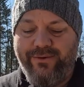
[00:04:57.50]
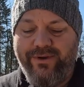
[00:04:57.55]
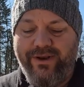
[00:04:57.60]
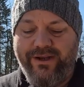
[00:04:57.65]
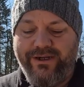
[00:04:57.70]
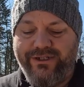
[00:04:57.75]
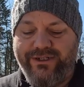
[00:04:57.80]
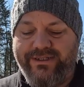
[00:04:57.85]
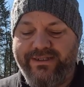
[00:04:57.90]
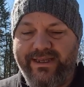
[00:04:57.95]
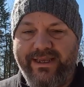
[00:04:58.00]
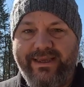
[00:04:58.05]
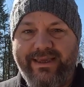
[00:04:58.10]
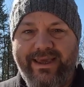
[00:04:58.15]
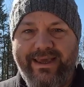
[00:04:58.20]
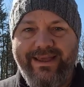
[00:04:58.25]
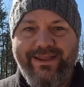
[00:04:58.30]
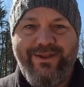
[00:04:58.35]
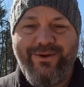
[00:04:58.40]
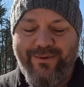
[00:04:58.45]
deux, logistique,
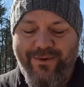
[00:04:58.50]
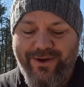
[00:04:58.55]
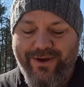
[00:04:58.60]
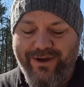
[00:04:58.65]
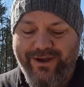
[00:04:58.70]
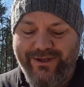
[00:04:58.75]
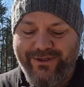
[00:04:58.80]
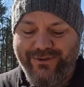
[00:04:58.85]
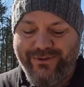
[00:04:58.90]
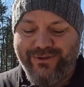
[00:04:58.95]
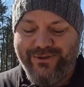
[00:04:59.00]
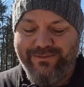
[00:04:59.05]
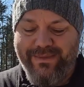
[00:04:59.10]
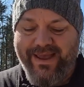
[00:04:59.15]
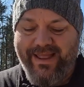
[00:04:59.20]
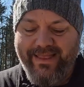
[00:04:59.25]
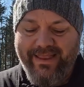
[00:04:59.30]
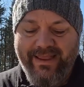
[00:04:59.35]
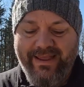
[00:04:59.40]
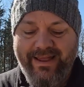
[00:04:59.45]
trois, ressources
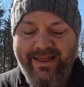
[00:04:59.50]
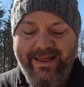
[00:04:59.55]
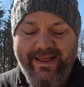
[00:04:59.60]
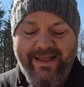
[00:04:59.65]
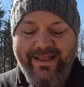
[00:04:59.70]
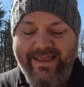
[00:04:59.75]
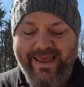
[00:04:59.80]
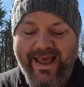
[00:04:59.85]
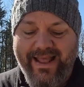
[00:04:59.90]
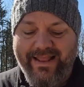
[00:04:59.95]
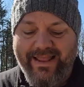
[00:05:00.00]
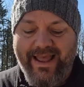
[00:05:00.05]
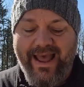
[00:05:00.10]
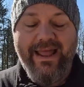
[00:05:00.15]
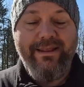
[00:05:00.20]
humaines, quatre,